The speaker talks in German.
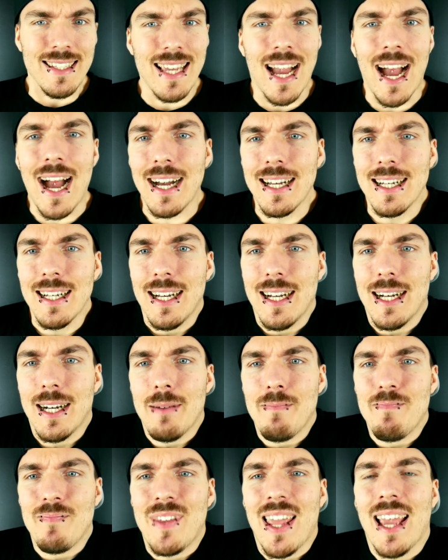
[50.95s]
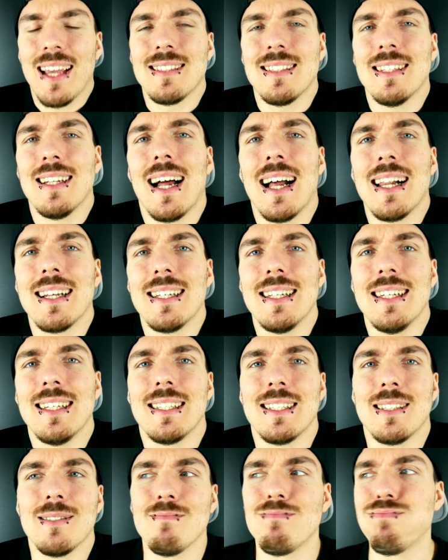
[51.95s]
Ja, ähm,
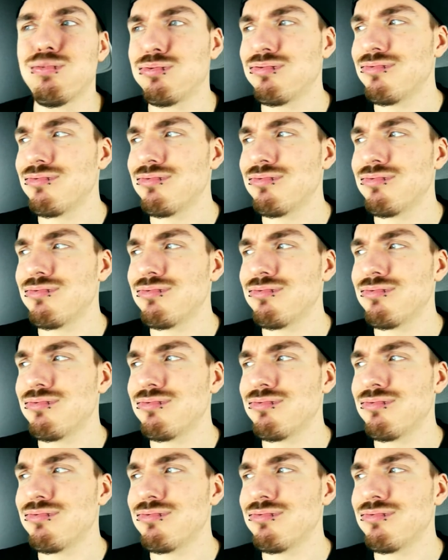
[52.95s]
textinhaltlich,